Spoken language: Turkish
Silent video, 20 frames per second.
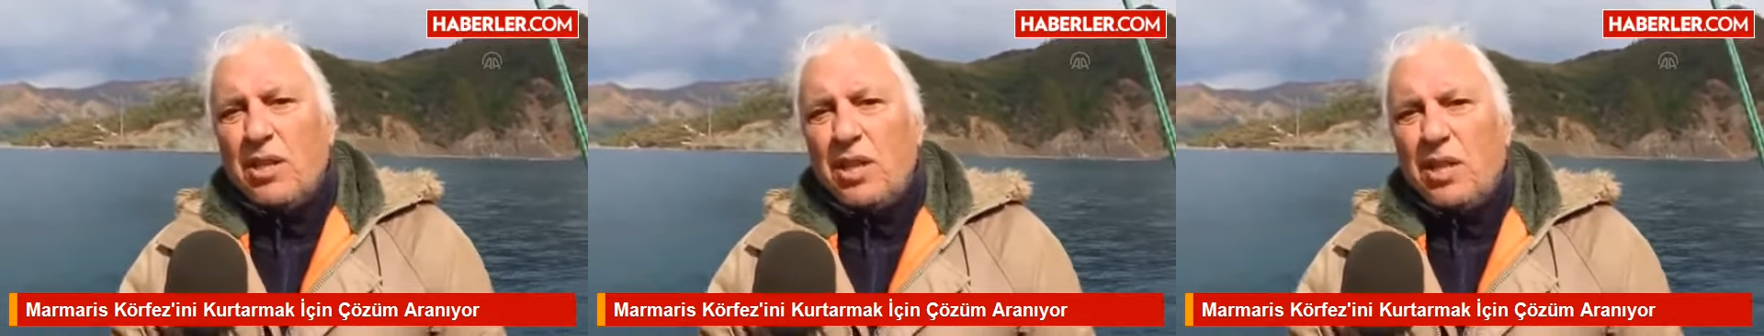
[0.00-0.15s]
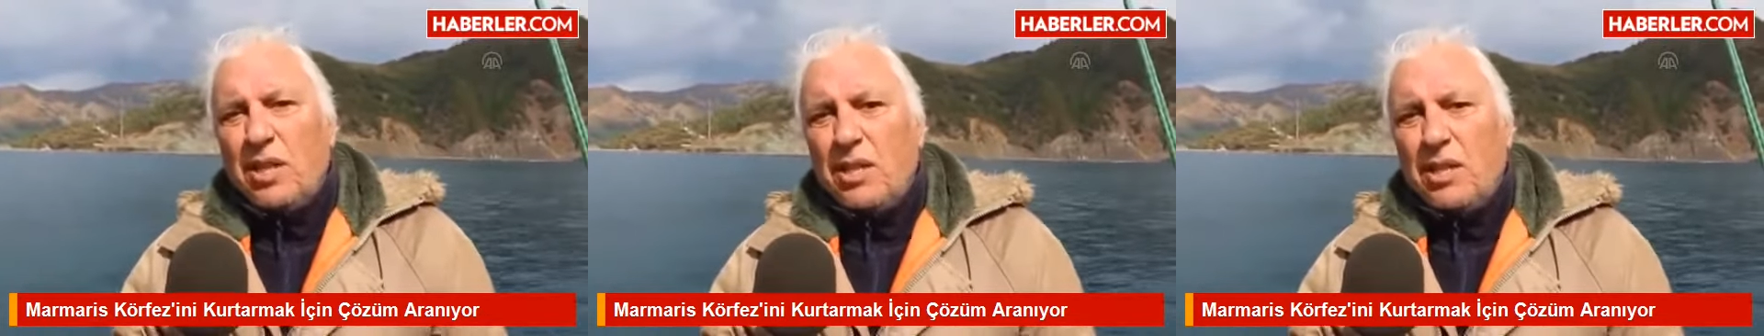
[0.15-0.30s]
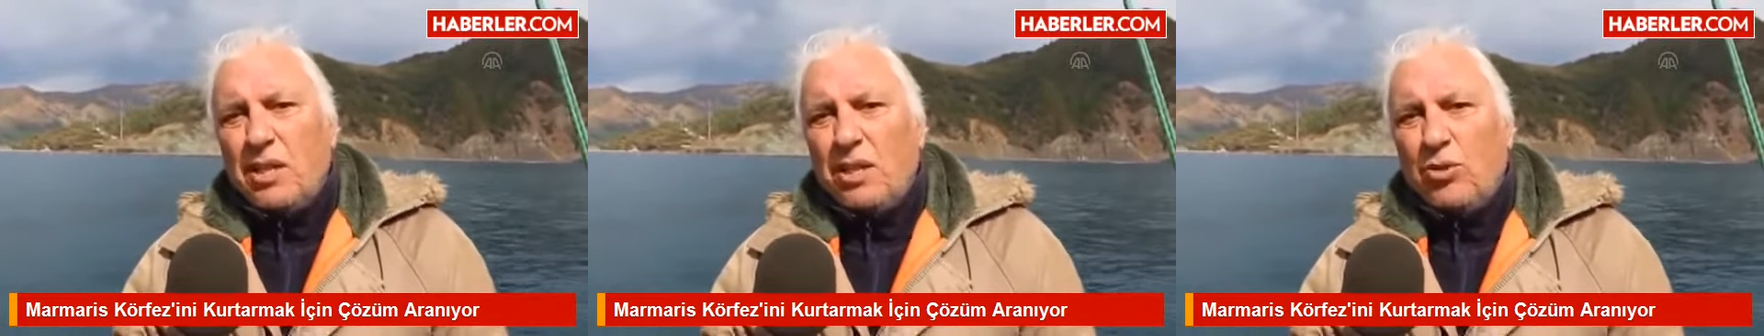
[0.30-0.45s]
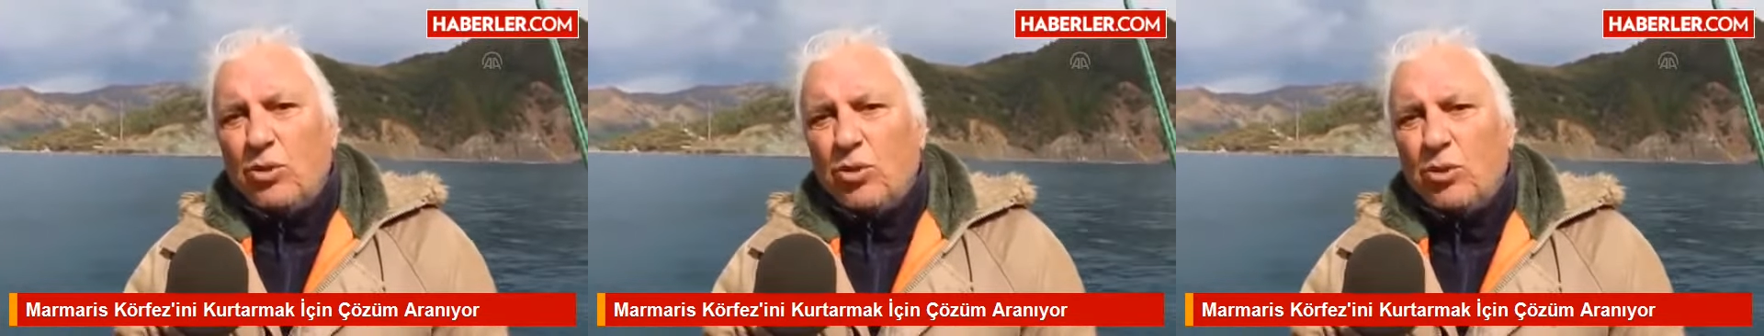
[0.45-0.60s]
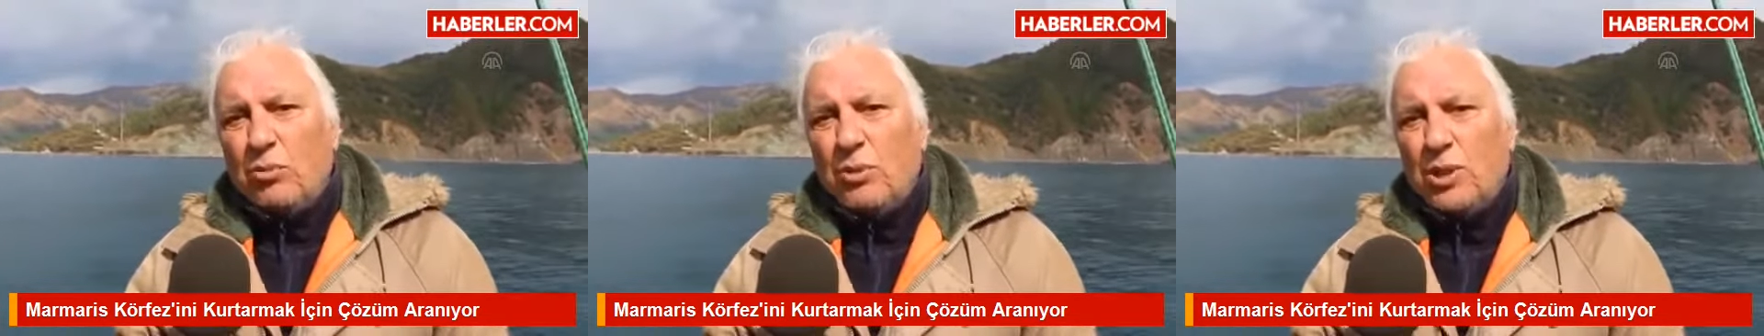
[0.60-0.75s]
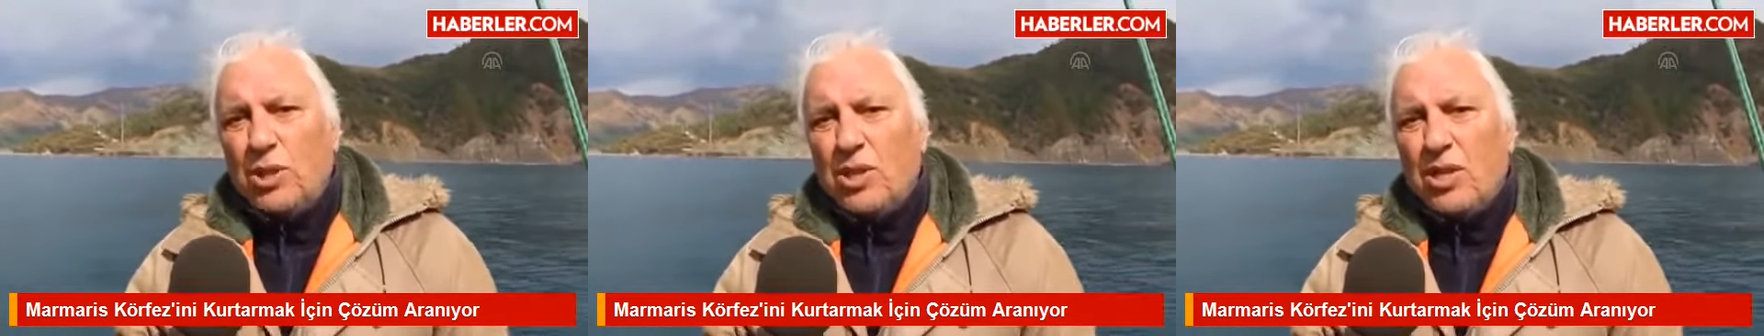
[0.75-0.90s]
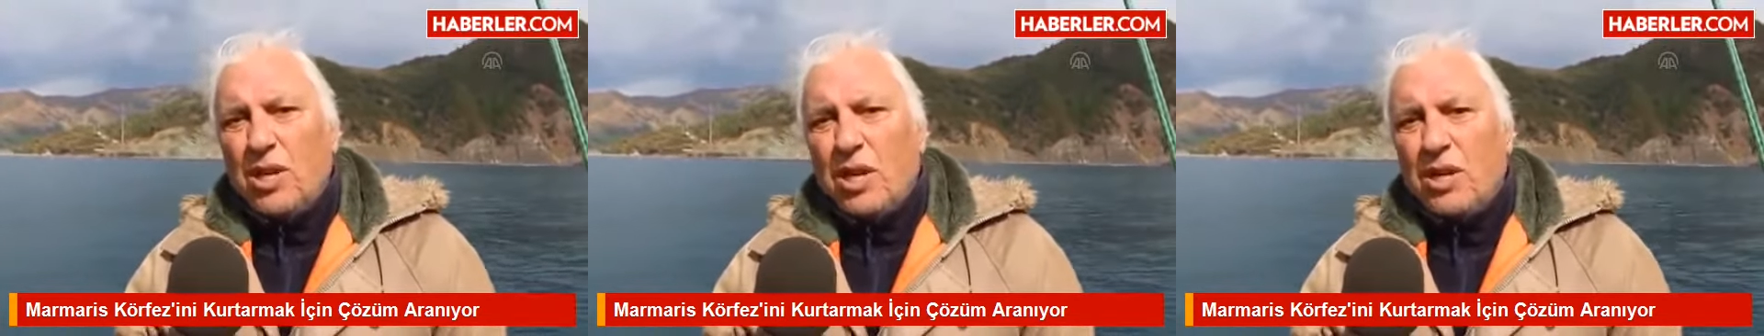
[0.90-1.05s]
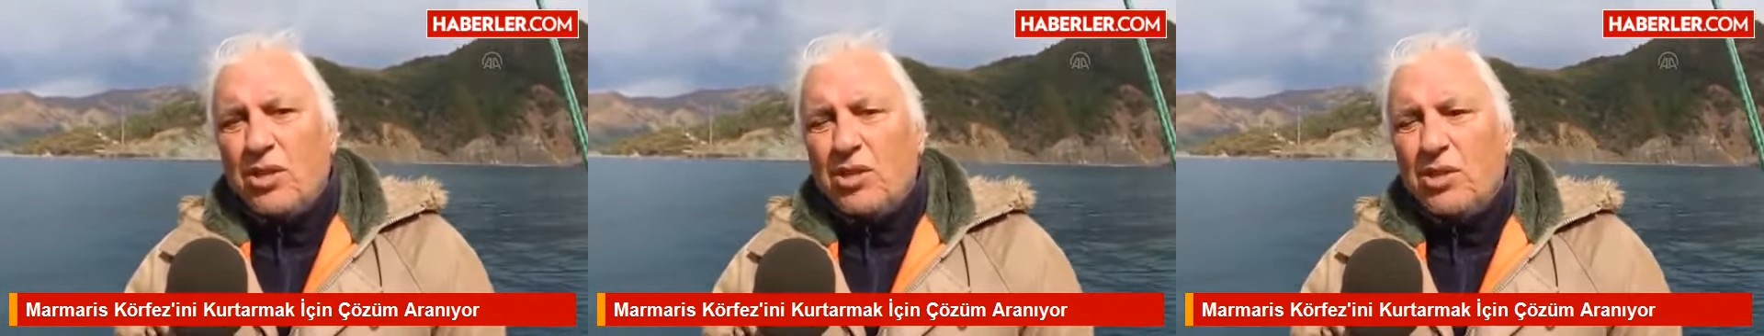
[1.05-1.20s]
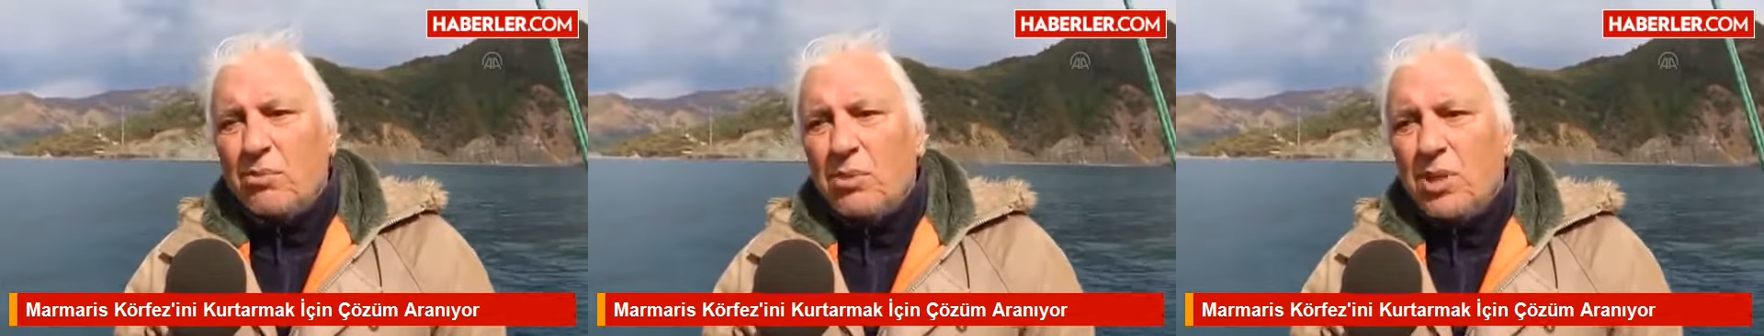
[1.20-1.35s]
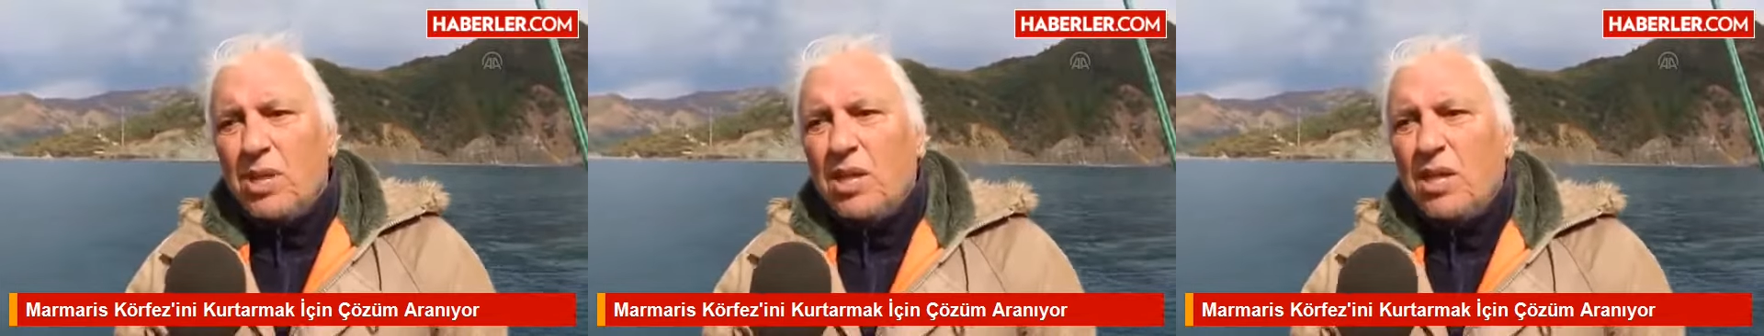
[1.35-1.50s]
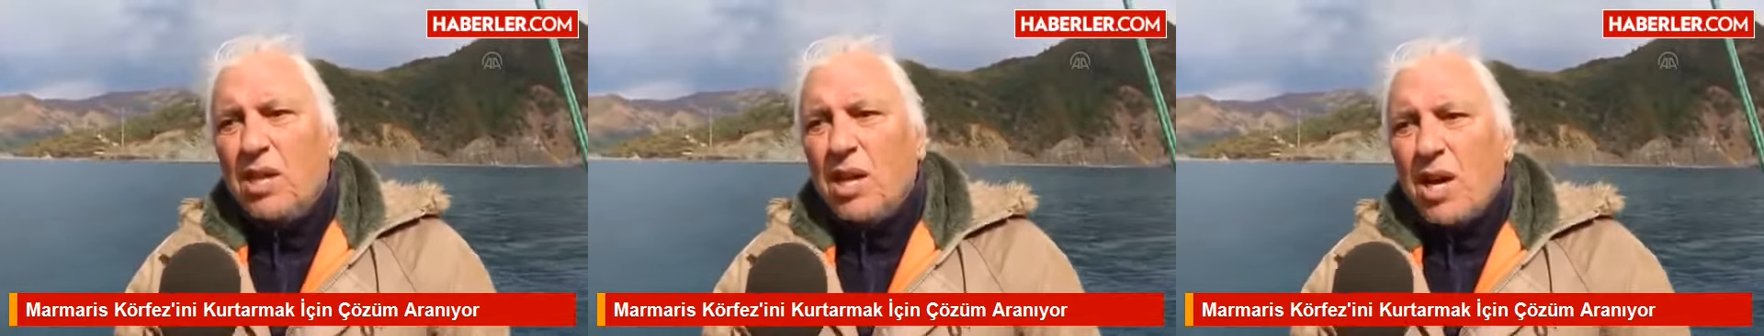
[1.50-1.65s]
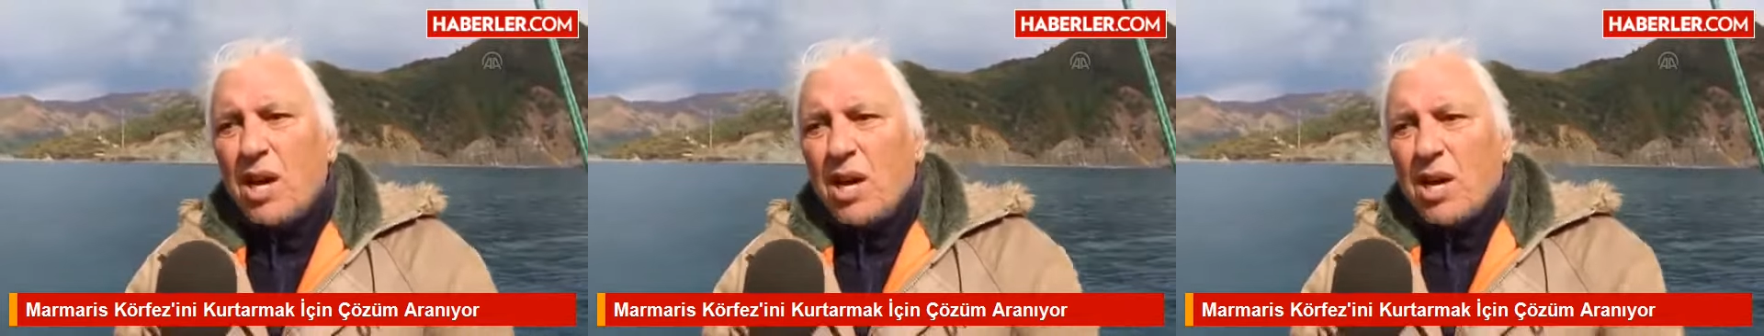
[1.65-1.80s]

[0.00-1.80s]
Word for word: derinlikte olması lazım ki